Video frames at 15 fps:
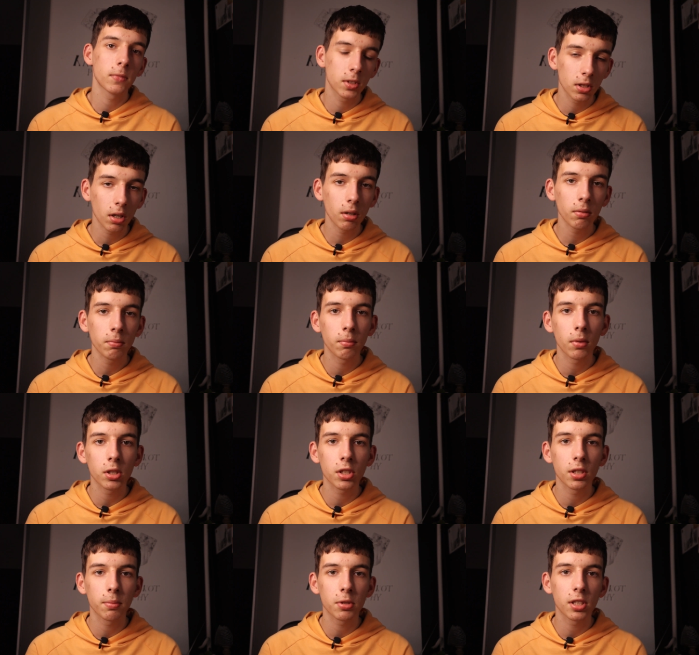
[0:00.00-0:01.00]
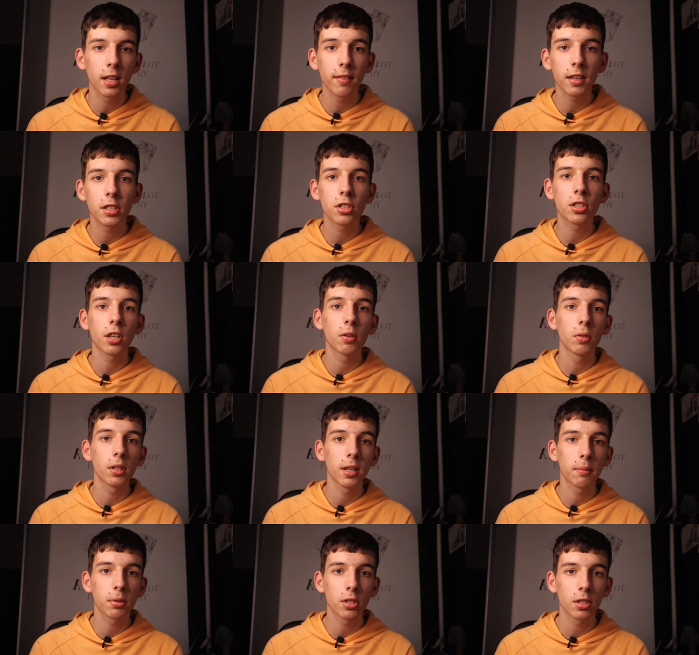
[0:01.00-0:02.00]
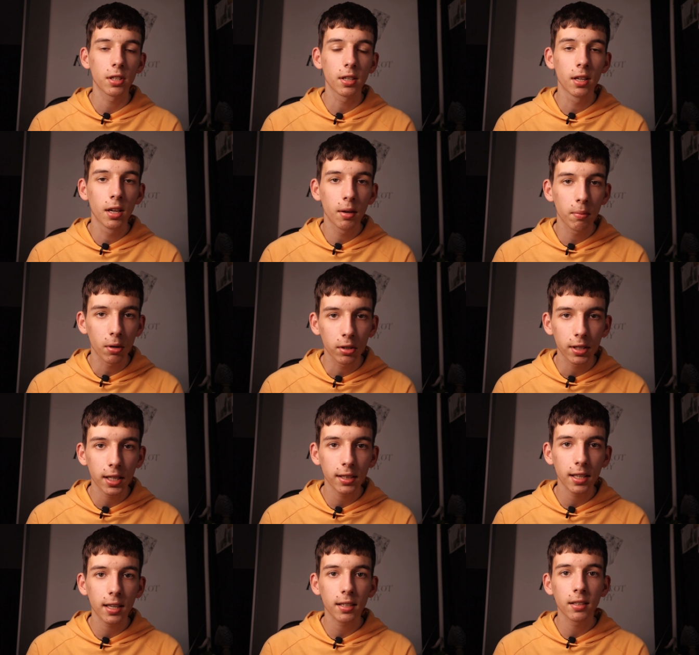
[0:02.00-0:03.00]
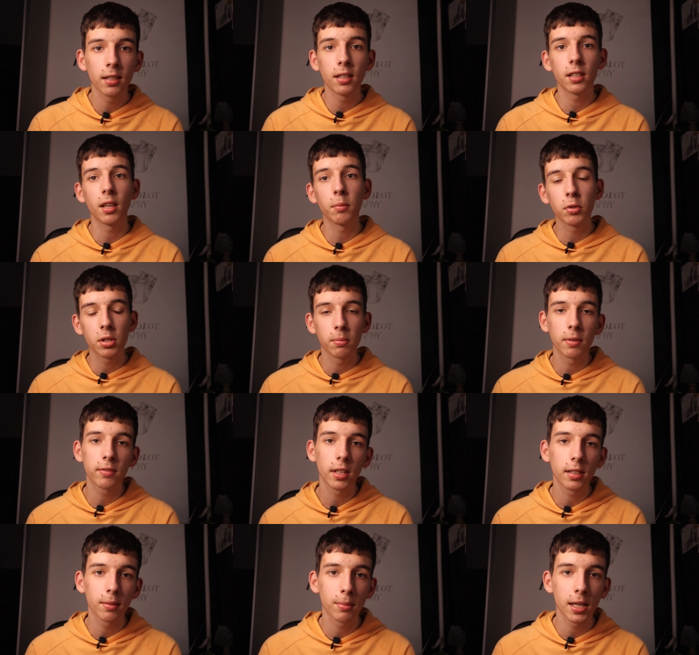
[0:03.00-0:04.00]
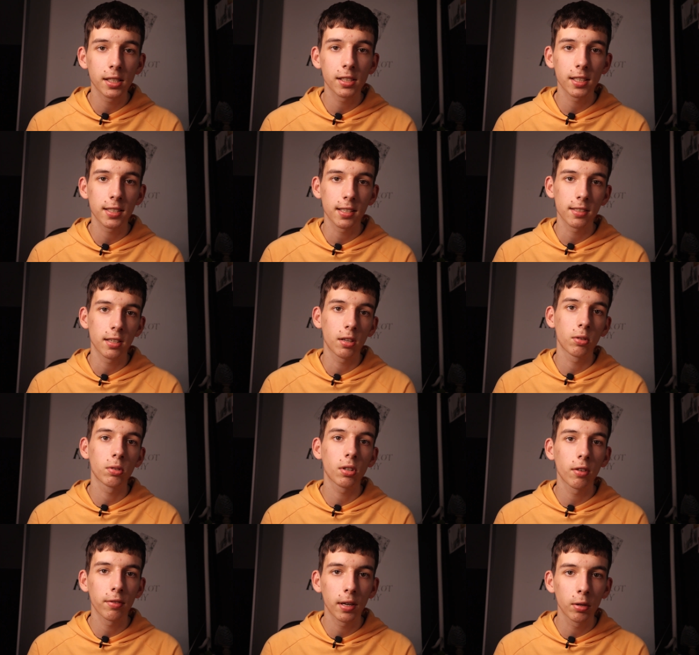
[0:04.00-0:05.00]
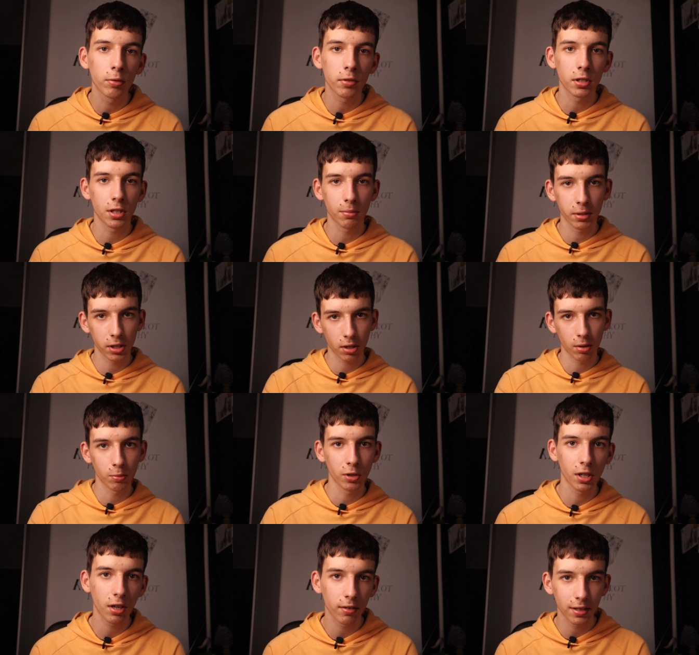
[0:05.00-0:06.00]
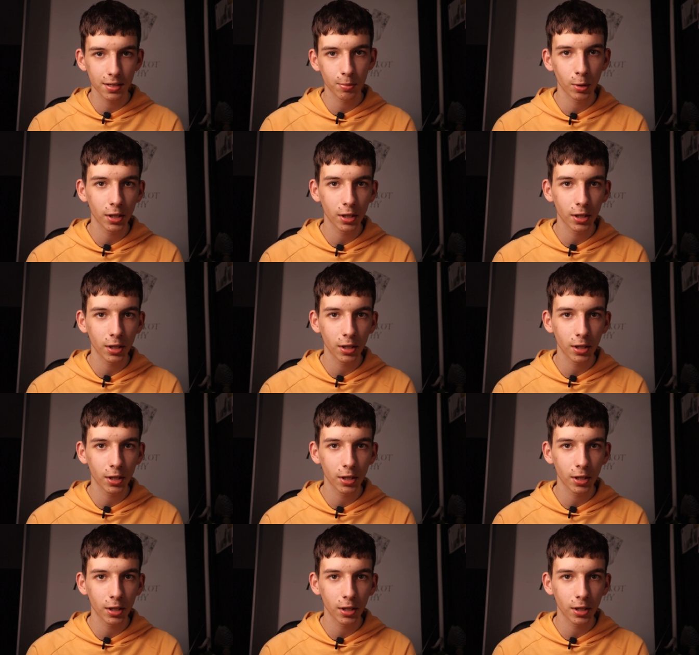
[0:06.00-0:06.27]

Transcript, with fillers: Co może się przydawać szczególnie przy portretach, nie musimy wtedy brać na sesję krótkofalówki, żeby się komunikować z